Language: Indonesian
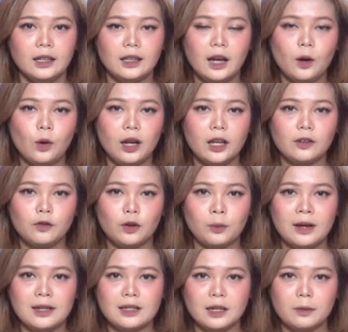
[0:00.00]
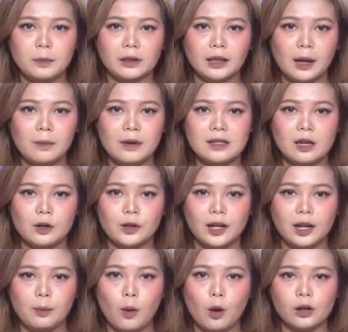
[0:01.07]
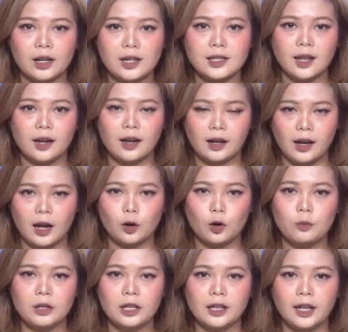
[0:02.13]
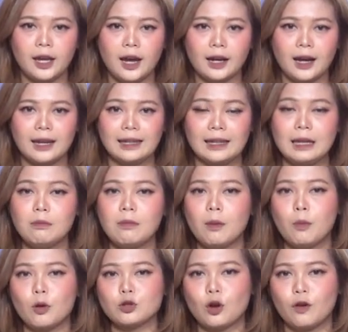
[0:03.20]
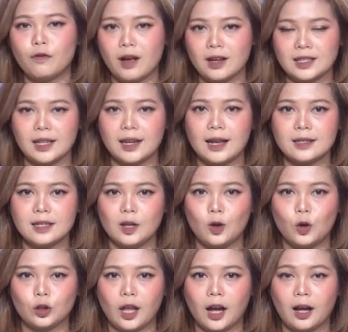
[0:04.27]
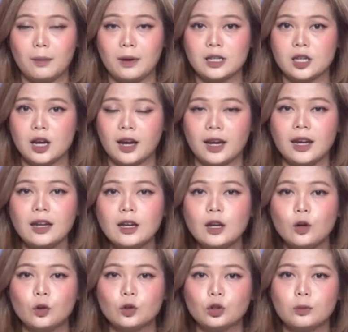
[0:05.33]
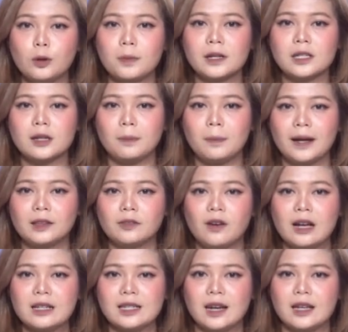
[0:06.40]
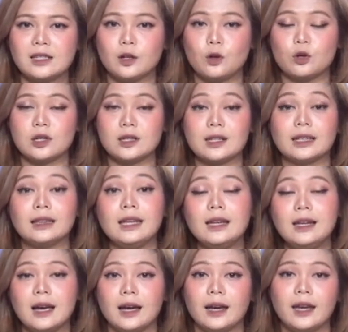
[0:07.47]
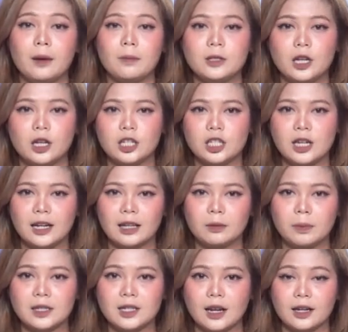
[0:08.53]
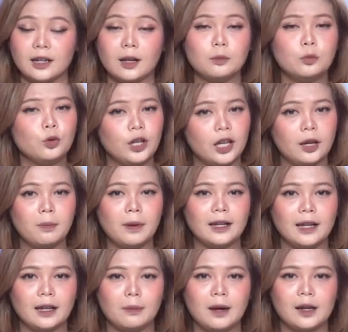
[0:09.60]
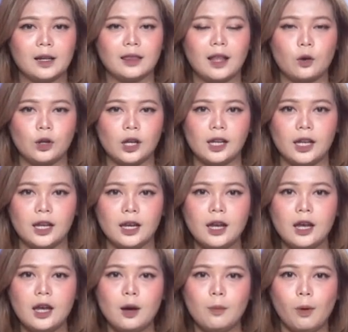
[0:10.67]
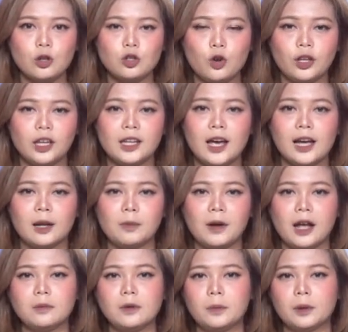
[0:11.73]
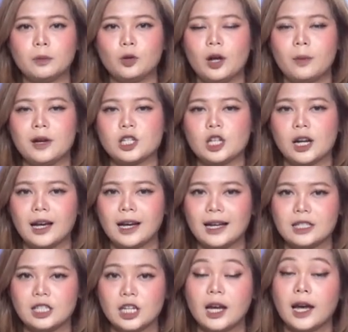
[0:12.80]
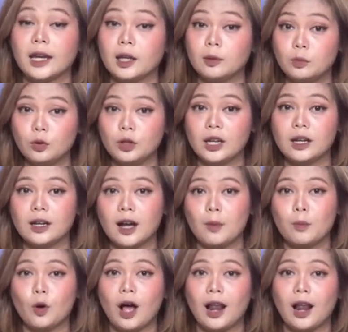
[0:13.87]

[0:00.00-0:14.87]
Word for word: Kita awali informasi pertama, Saudara Polres Tanah Karo menyediakan 5 posko vaksinasi di kota Kabanjahe untuk mempercepat vaksinasi dosis ketiga yang menjadi syarat perjalanan mudik pada lebaran tahun ini. Posko ini diharapkan mempermudah masyarakat jika ingin mudik ke kampung